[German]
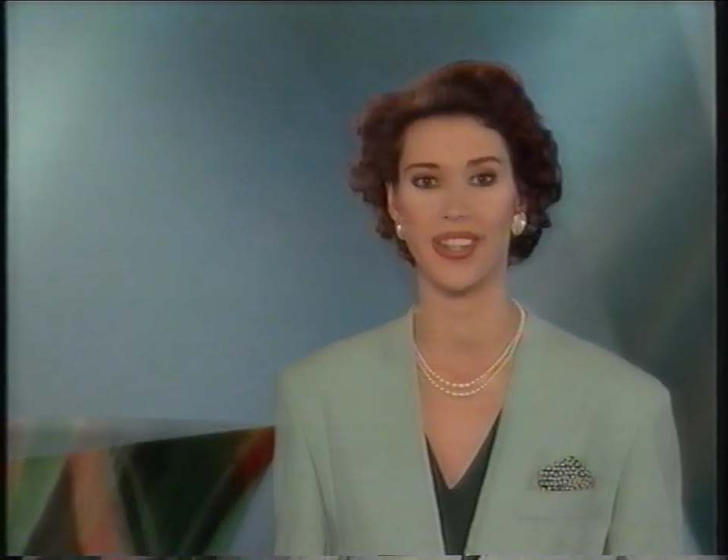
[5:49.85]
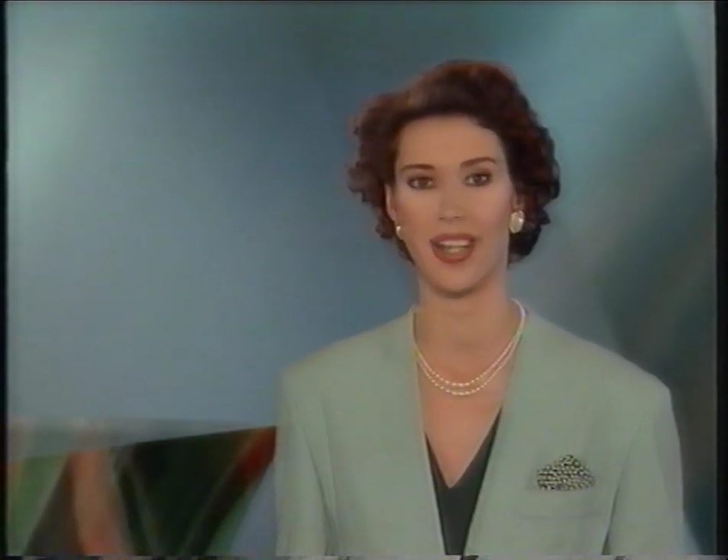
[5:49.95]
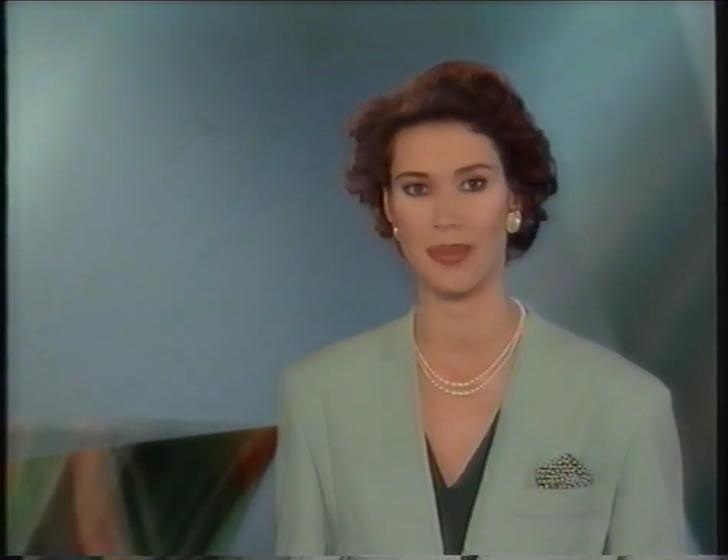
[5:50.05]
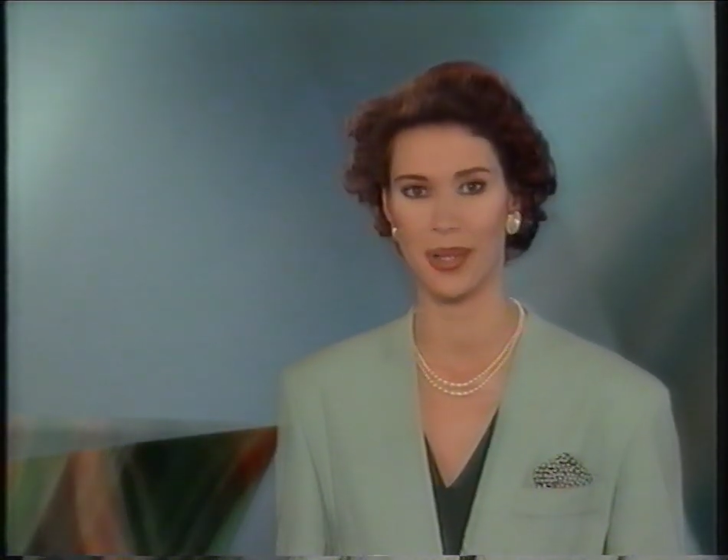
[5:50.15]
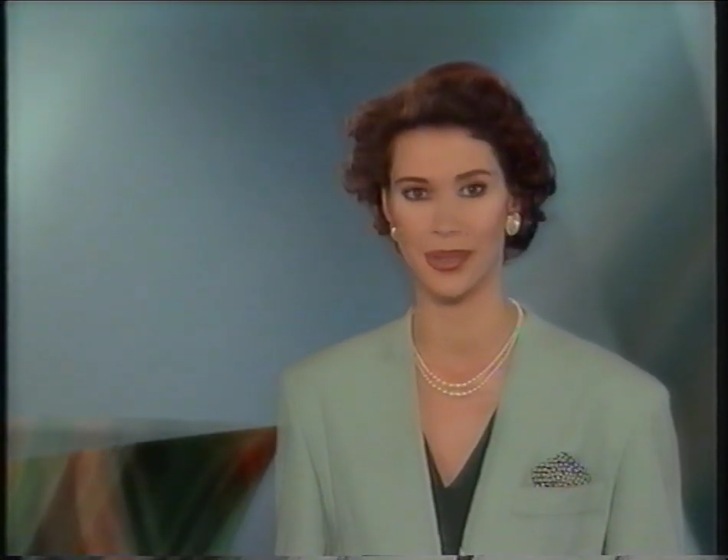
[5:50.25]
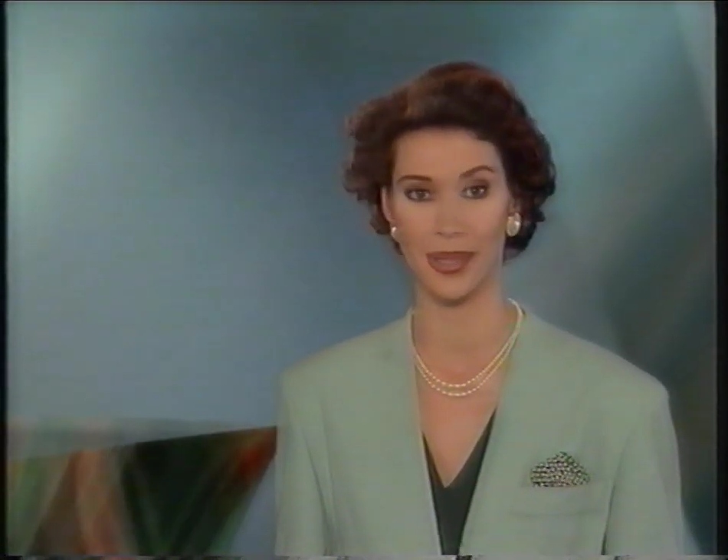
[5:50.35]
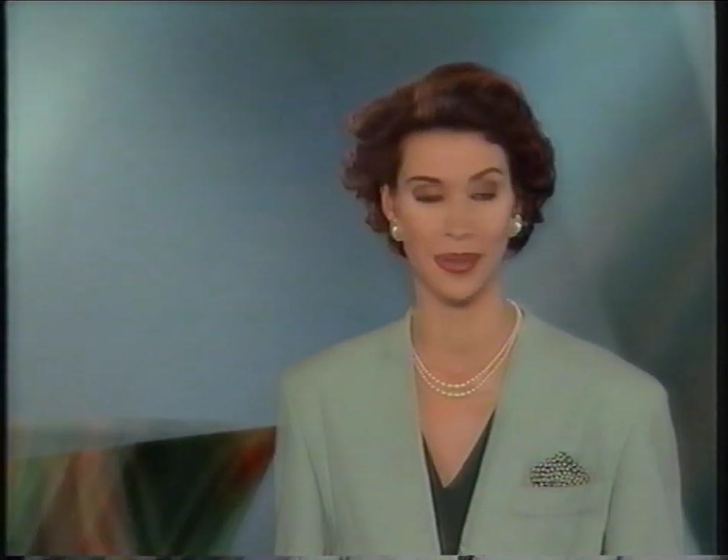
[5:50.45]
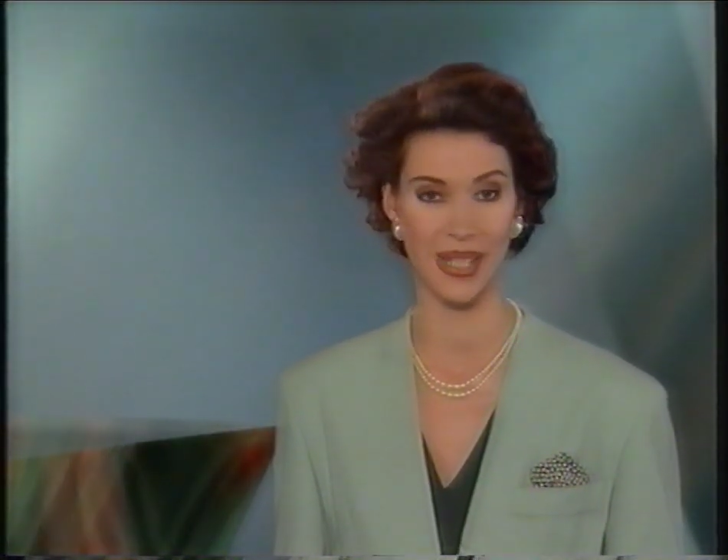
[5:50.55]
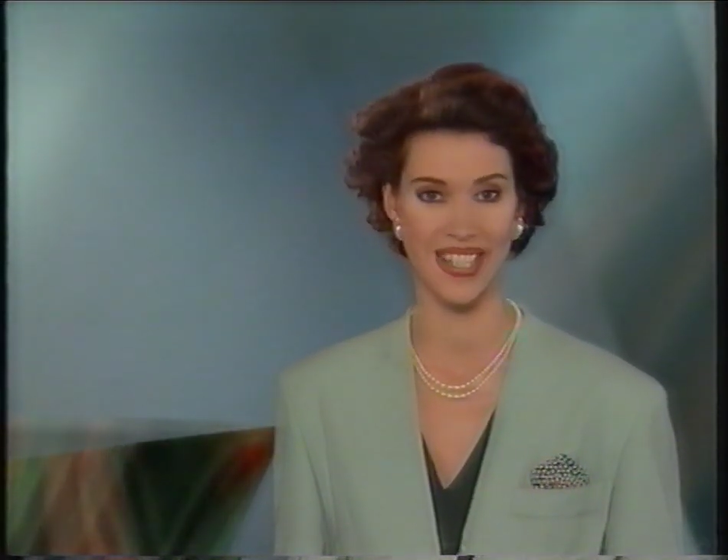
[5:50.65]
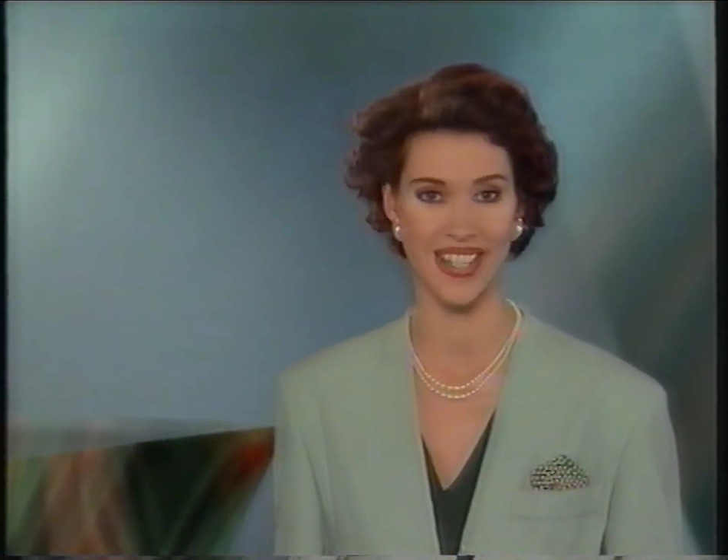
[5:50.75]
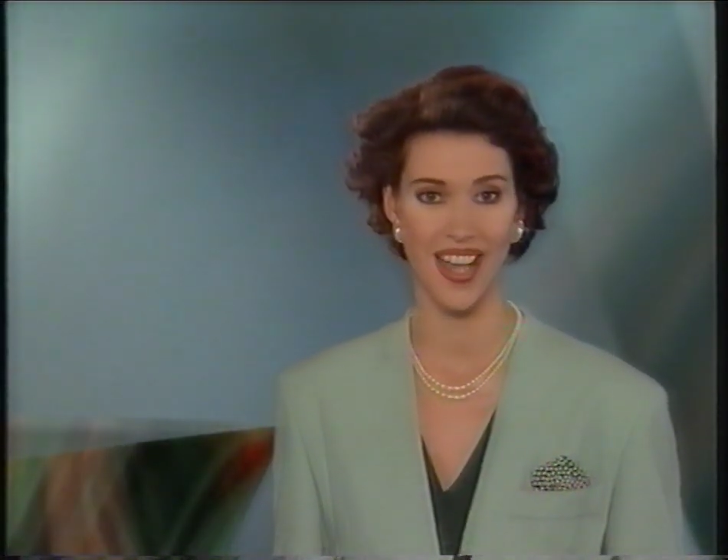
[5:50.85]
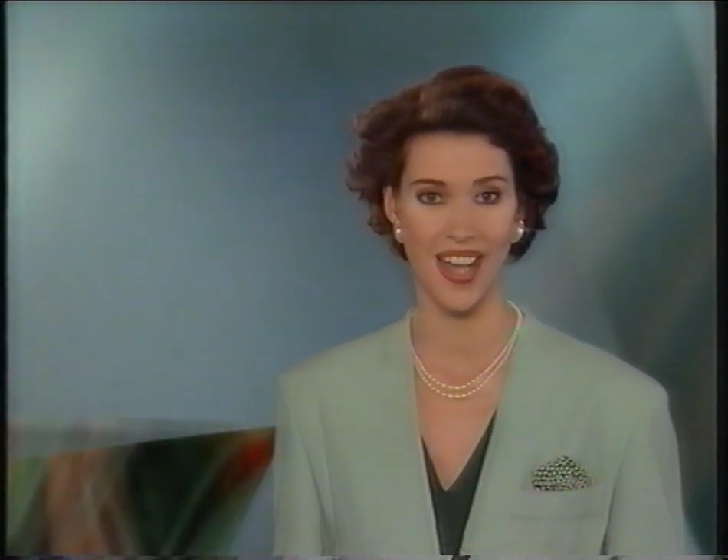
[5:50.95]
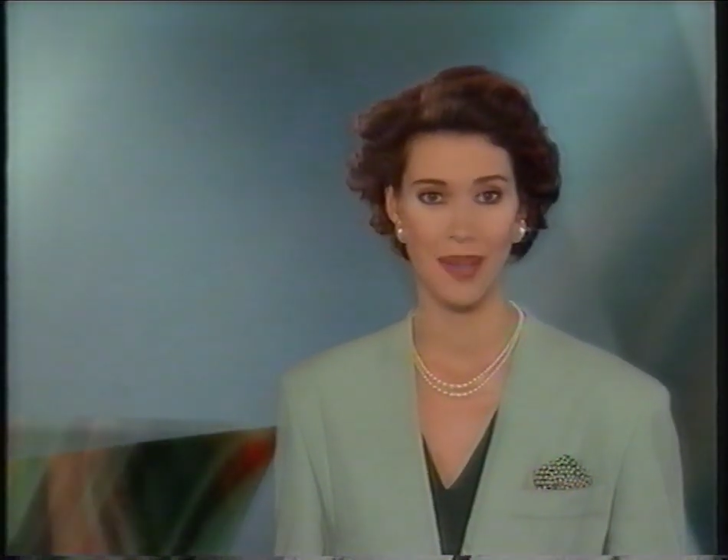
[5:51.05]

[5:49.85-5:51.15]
Thelma und Louise